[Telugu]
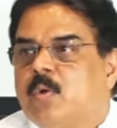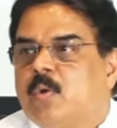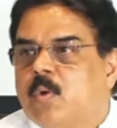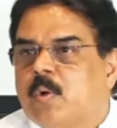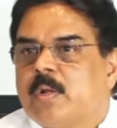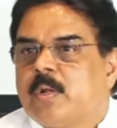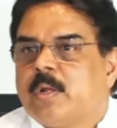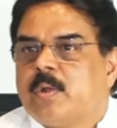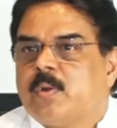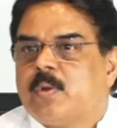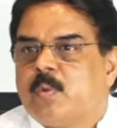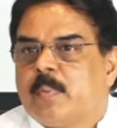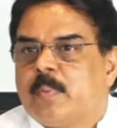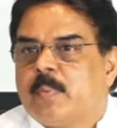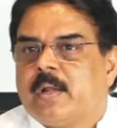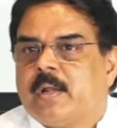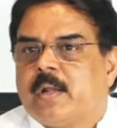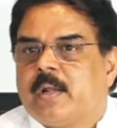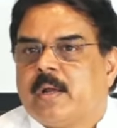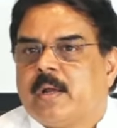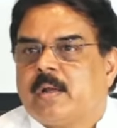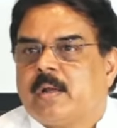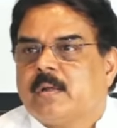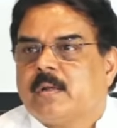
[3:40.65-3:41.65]
ఎనభై నాలుగు
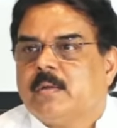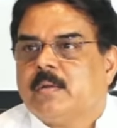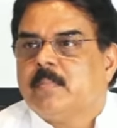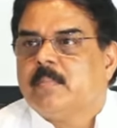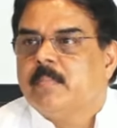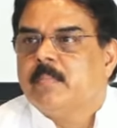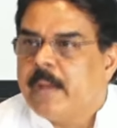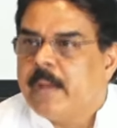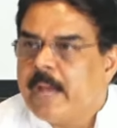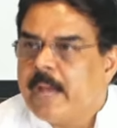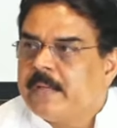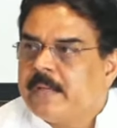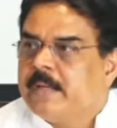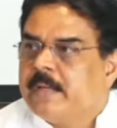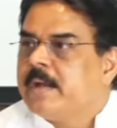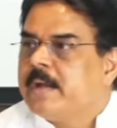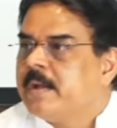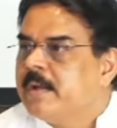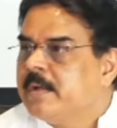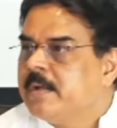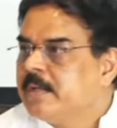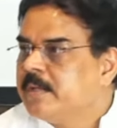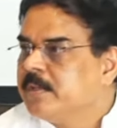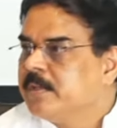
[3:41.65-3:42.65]
కోట్ల రూపాయల
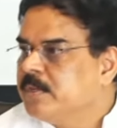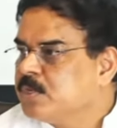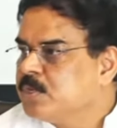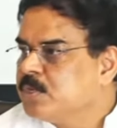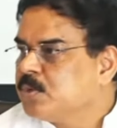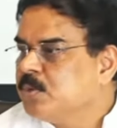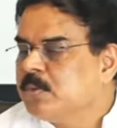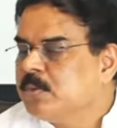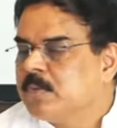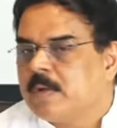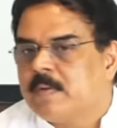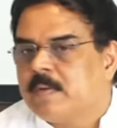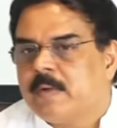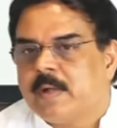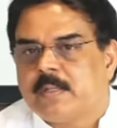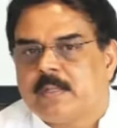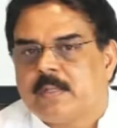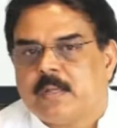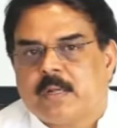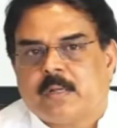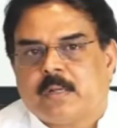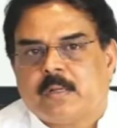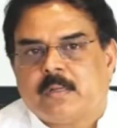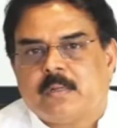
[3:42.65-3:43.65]
బ్యాంక్ గ్యారంటీ
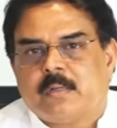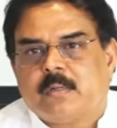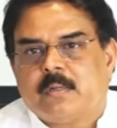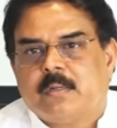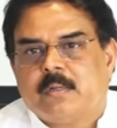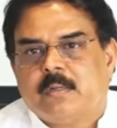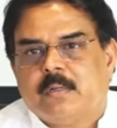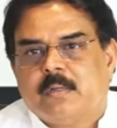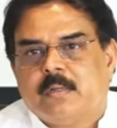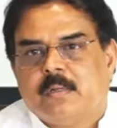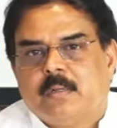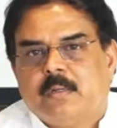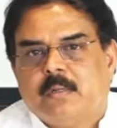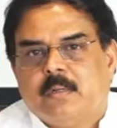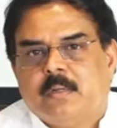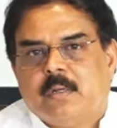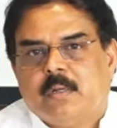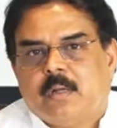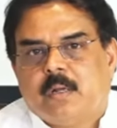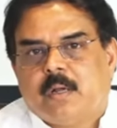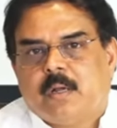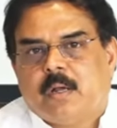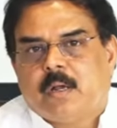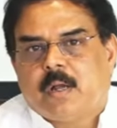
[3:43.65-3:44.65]
తీసుకున్న తర్వాత
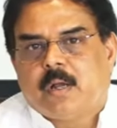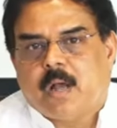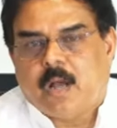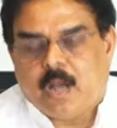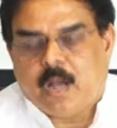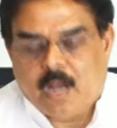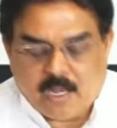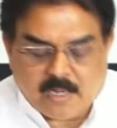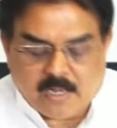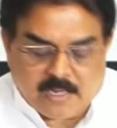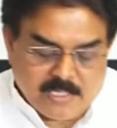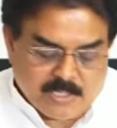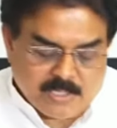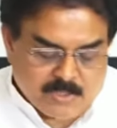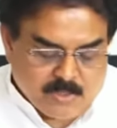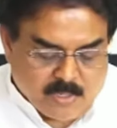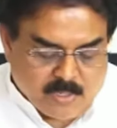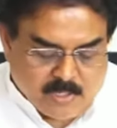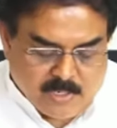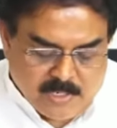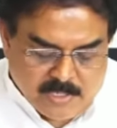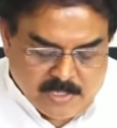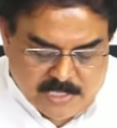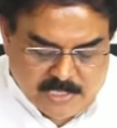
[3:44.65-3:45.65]

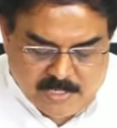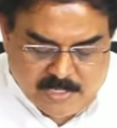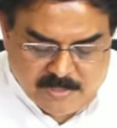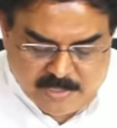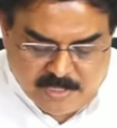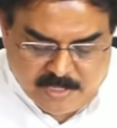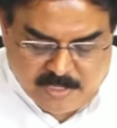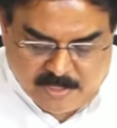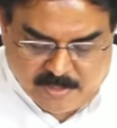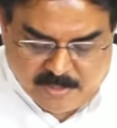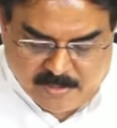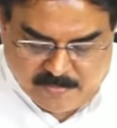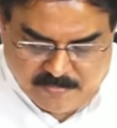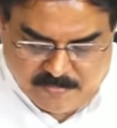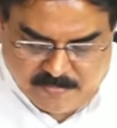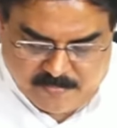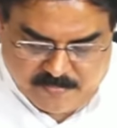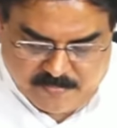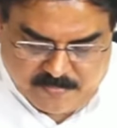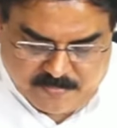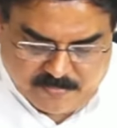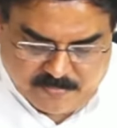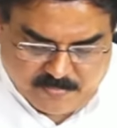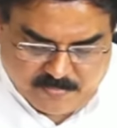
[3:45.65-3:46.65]
ఆ రైస్ కూడా రిలీజ్ చేయడం
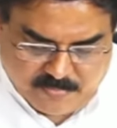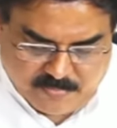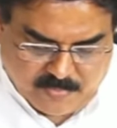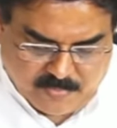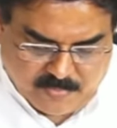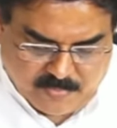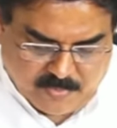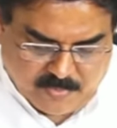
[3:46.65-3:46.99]
జరిగింది